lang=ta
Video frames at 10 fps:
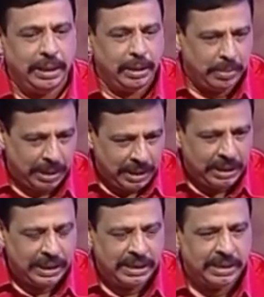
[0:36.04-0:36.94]
நான்
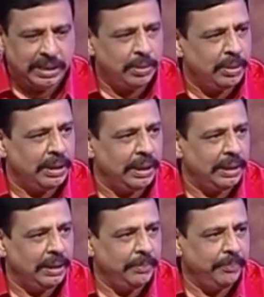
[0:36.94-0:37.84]
எத்தனையோ கேஸுகளில்
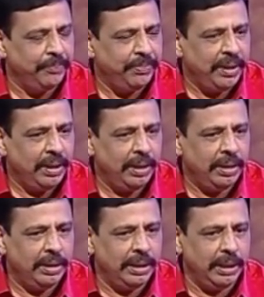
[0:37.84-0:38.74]
பார்த்துருக்கேன்
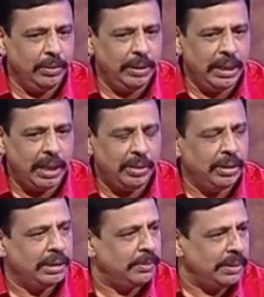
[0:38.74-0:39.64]
ஏதோ
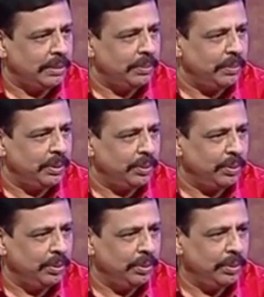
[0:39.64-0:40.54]
யாருக்கோ என்னவோ பிரச்சனைக்கு
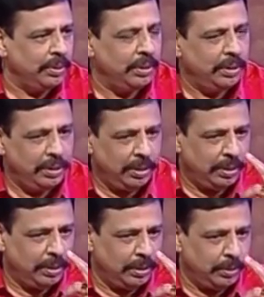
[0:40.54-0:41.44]
வந்து
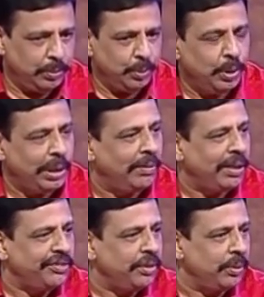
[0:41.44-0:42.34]
மூக்கில் அந்த
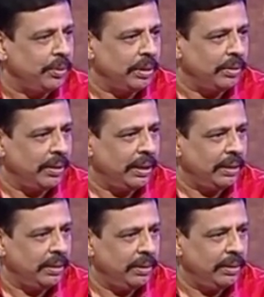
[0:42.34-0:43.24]
நுகரும் சக்தியே போயிடுச்சு அவருக்கு